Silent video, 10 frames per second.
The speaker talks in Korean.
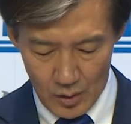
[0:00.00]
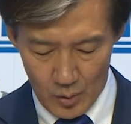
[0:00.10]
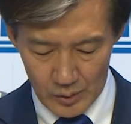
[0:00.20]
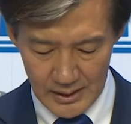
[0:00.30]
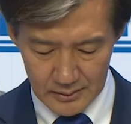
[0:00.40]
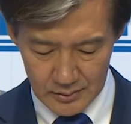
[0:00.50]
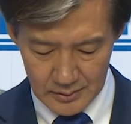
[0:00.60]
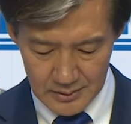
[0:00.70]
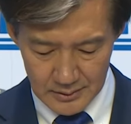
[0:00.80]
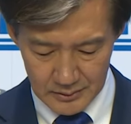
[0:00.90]
올해
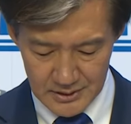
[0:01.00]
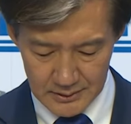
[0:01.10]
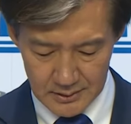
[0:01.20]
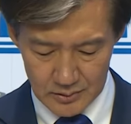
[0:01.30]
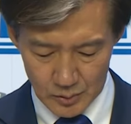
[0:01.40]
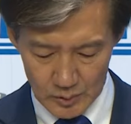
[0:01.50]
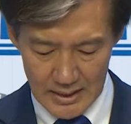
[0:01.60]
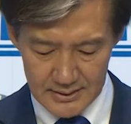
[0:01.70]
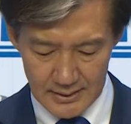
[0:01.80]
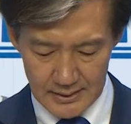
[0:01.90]
저는
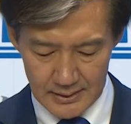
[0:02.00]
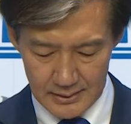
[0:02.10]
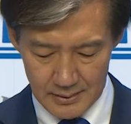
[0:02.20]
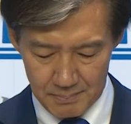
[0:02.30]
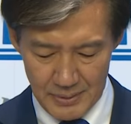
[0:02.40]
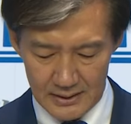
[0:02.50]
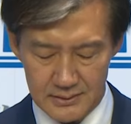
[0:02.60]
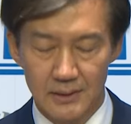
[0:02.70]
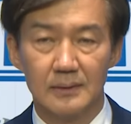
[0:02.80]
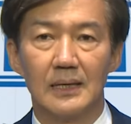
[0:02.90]
또다시
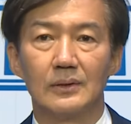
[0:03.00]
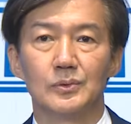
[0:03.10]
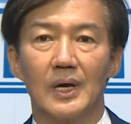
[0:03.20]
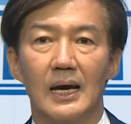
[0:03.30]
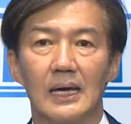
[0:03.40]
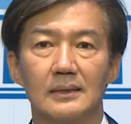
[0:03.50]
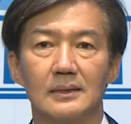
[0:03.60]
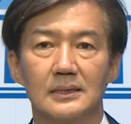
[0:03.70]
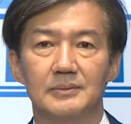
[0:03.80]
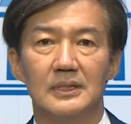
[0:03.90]
백척 간두의한
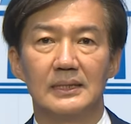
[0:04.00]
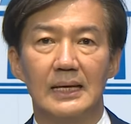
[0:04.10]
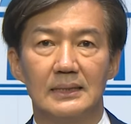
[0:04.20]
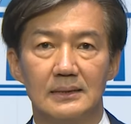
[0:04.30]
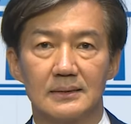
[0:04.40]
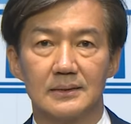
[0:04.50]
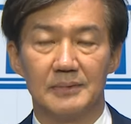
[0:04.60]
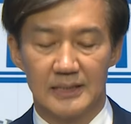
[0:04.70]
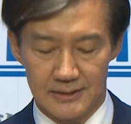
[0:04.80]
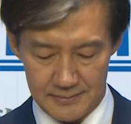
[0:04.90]
걸음을
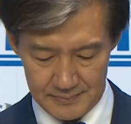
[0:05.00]
내딛었습니다.